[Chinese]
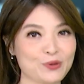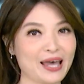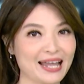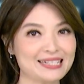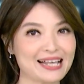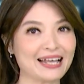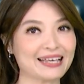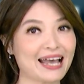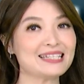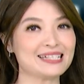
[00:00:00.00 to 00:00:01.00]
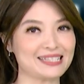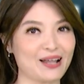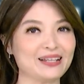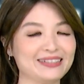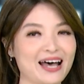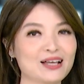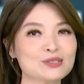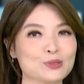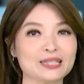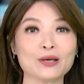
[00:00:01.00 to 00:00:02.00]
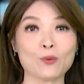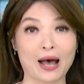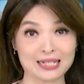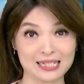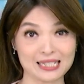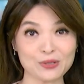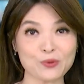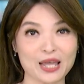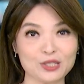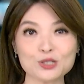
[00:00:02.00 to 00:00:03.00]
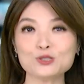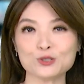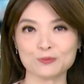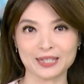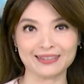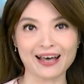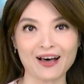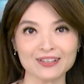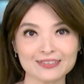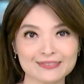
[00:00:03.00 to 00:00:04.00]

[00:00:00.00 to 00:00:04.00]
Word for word: 阅、按赞、开启小铃铛，锁定华视新闻 YouTube 频道。